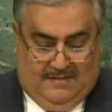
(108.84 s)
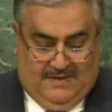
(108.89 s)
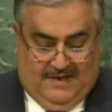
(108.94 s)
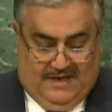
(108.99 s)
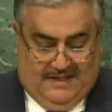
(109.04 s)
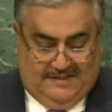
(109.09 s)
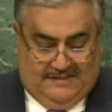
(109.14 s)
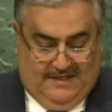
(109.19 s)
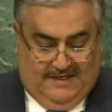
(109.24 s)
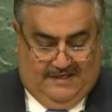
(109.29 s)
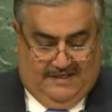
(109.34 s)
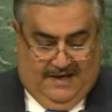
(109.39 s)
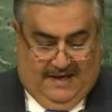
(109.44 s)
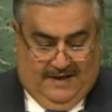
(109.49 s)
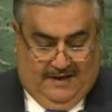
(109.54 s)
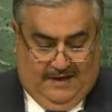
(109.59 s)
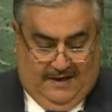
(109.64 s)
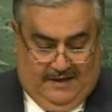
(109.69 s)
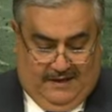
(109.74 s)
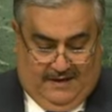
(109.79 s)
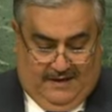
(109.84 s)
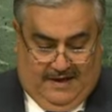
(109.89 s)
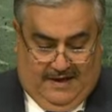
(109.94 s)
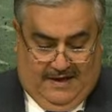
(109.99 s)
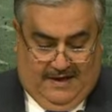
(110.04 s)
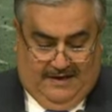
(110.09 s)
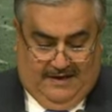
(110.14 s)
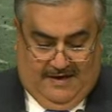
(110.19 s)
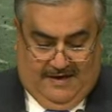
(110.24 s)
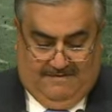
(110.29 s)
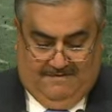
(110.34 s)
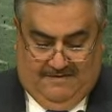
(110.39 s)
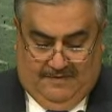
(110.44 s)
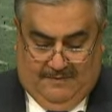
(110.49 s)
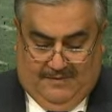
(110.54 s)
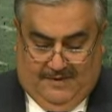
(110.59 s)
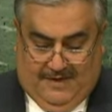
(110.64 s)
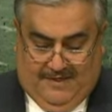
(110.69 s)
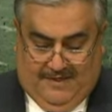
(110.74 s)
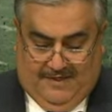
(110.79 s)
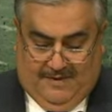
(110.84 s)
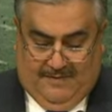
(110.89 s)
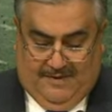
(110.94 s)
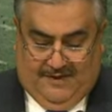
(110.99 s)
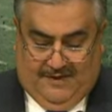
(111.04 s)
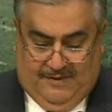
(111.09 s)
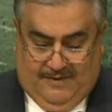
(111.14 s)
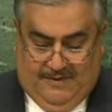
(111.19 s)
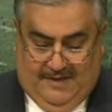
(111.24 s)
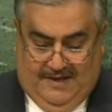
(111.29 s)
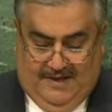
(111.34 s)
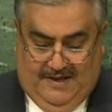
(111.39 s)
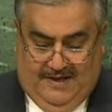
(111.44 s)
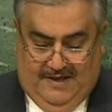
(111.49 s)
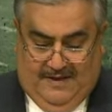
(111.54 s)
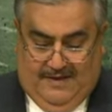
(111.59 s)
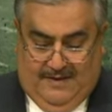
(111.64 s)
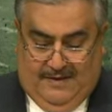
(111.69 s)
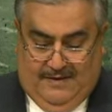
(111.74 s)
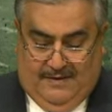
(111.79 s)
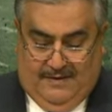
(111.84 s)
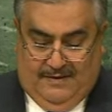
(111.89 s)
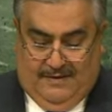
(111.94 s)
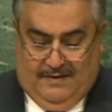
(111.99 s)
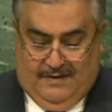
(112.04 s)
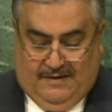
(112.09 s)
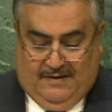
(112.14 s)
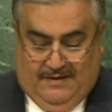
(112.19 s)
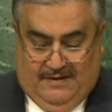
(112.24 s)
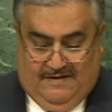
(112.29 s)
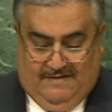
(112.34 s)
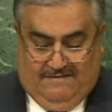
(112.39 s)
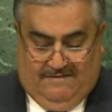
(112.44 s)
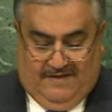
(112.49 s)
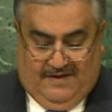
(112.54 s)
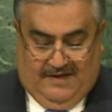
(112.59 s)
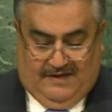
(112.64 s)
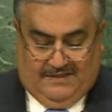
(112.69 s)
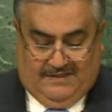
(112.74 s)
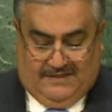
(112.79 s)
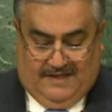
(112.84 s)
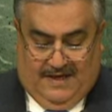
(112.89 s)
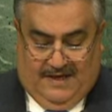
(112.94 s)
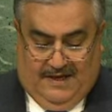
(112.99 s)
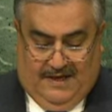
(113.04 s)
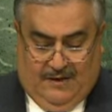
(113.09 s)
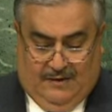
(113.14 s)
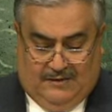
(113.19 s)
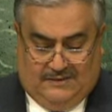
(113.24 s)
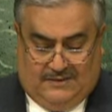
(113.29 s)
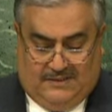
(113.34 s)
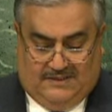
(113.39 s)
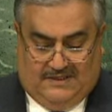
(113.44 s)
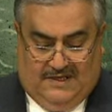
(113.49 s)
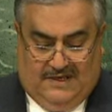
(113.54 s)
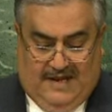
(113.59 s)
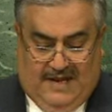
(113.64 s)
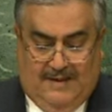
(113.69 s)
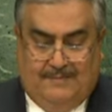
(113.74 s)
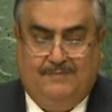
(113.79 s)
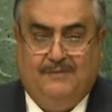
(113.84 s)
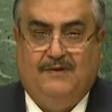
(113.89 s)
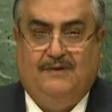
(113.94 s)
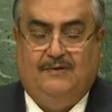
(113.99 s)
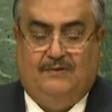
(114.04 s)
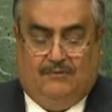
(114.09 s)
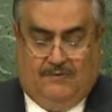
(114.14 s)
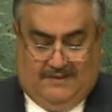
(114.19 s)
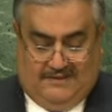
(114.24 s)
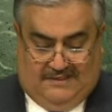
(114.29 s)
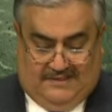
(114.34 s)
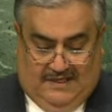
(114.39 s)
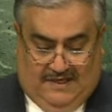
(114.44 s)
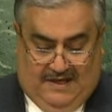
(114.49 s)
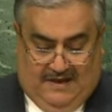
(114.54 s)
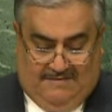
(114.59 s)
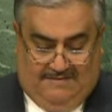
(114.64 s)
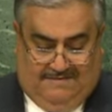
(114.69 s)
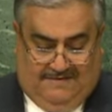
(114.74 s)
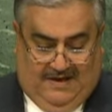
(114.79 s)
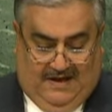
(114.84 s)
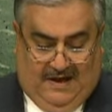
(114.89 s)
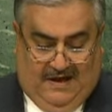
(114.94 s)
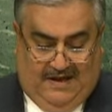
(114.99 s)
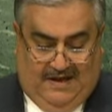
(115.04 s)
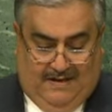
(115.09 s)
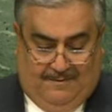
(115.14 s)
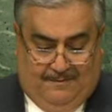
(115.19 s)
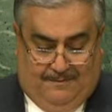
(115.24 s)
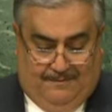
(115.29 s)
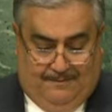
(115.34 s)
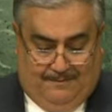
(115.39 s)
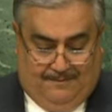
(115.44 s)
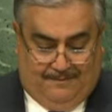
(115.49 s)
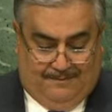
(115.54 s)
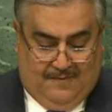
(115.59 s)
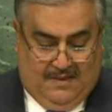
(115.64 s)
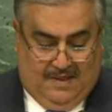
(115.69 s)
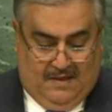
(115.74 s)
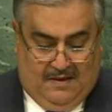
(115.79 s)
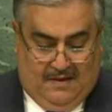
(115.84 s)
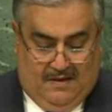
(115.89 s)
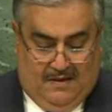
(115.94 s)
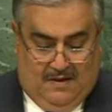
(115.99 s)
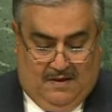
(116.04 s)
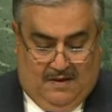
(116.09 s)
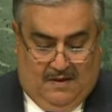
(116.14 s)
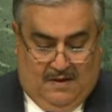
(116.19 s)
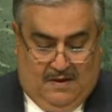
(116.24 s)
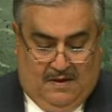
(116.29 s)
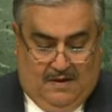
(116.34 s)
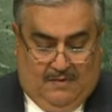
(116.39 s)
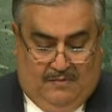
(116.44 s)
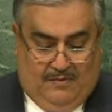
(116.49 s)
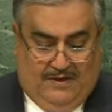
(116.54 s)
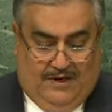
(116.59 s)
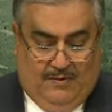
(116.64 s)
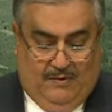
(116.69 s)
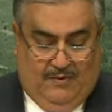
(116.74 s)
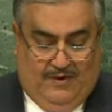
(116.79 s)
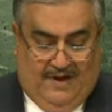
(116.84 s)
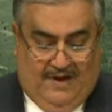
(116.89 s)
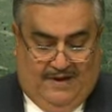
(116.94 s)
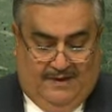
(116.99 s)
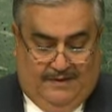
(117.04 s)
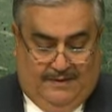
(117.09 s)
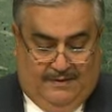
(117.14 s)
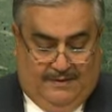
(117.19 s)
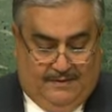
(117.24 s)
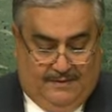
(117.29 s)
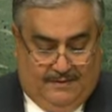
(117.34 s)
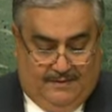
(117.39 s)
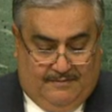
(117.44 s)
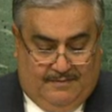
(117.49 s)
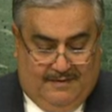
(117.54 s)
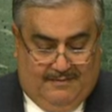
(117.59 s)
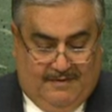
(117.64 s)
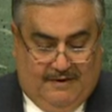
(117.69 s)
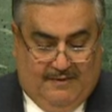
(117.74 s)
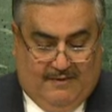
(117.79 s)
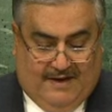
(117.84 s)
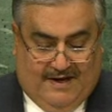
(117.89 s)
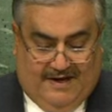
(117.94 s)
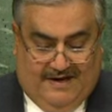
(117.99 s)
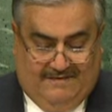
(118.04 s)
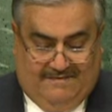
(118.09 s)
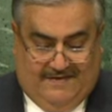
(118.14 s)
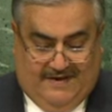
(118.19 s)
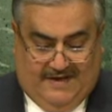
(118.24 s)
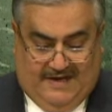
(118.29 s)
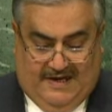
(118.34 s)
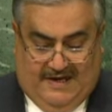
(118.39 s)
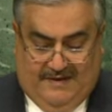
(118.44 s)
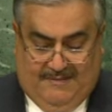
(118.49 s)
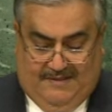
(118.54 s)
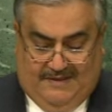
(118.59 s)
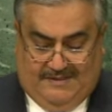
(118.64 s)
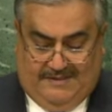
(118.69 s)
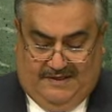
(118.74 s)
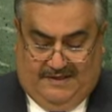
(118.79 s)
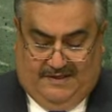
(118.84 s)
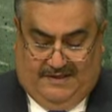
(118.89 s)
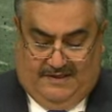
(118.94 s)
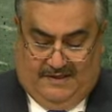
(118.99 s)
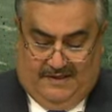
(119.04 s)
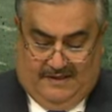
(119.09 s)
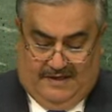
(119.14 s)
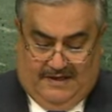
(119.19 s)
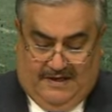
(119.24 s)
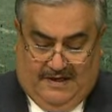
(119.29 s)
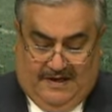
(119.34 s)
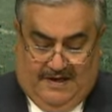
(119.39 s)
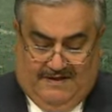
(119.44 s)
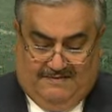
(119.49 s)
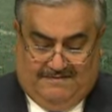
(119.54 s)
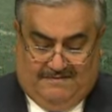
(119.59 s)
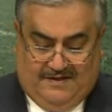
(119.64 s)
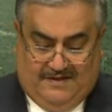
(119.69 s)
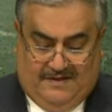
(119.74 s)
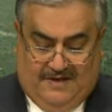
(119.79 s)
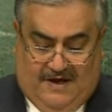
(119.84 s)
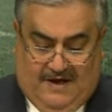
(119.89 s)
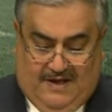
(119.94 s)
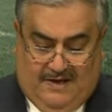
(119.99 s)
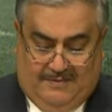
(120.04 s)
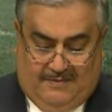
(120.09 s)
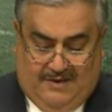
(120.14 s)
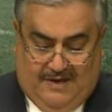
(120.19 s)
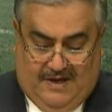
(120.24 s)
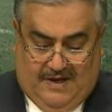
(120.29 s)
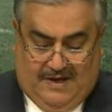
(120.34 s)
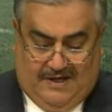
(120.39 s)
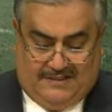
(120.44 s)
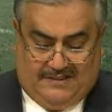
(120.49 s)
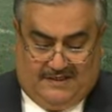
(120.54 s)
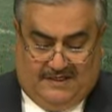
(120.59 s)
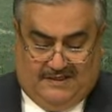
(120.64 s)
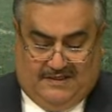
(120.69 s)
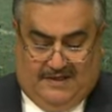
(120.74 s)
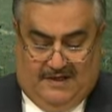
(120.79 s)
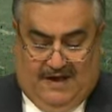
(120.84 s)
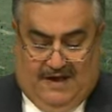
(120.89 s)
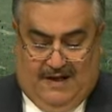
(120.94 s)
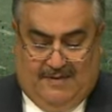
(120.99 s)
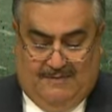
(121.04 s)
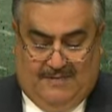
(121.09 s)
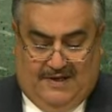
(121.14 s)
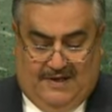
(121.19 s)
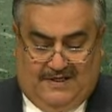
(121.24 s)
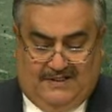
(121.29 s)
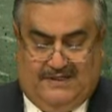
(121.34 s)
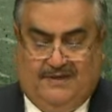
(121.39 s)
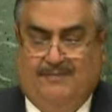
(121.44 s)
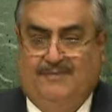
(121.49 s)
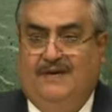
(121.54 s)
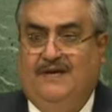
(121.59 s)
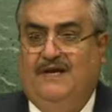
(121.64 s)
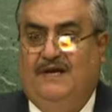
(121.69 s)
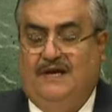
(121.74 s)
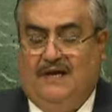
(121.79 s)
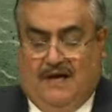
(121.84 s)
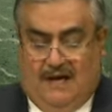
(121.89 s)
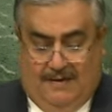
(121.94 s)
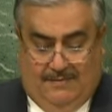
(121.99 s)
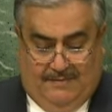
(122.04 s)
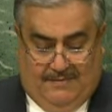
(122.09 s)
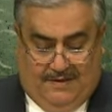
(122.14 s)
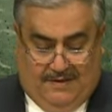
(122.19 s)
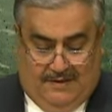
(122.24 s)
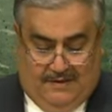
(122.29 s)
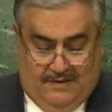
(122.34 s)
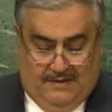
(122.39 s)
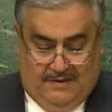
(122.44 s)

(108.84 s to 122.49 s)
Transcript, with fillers: من أجل تحقيق أهداف المنظمة الدولية في إرساء أسس الأمن والسلام في العالم منوهاً بما ورد في كلمته خلال افتتاح المناقشة العامة للجمعية العامة